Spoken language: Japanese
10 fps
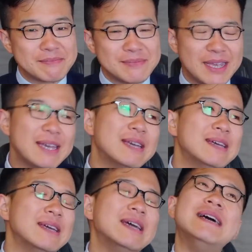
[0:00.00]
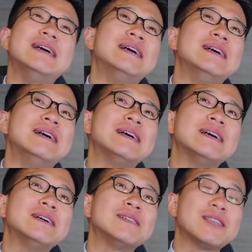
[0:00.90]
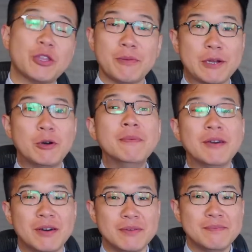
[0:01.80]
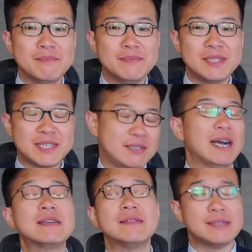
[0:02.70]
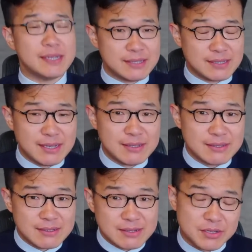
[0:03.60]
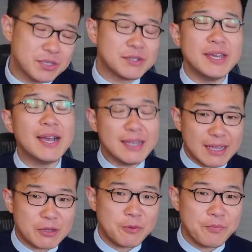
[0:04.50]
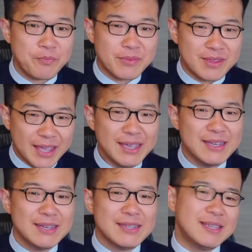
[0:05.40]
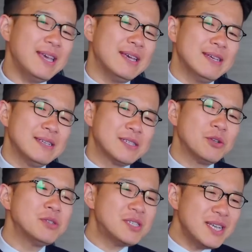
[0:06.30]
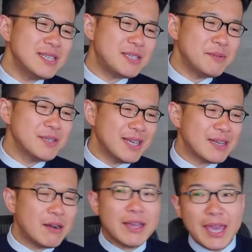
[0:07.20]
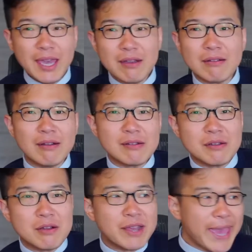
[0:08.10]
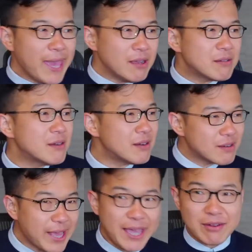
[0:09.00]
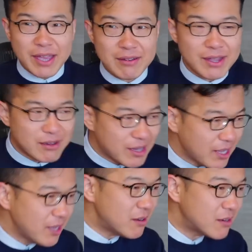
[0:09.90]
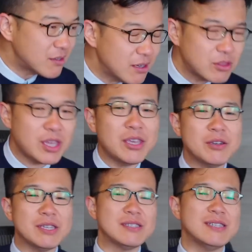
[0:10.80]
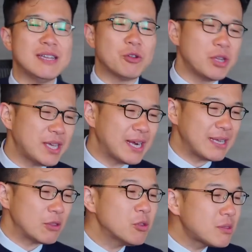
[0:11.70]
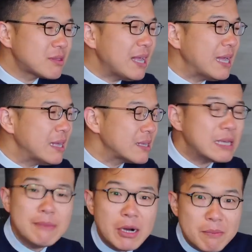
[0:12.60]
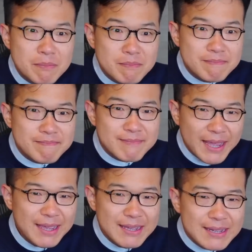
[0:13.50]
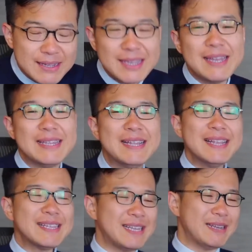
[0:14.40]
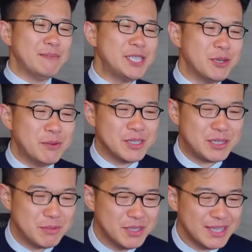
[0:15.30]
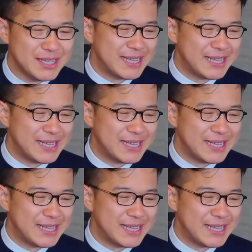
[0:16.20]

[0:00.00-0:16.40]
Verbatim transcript: で、例えば米を四苦八苦してですね、こう作り上げたと。ね。で、そして自分が、コケーココココケーコココケーコケコケコケコココっていうですね、鳥から取った卵。ね。で、なんだったら味噌も自分で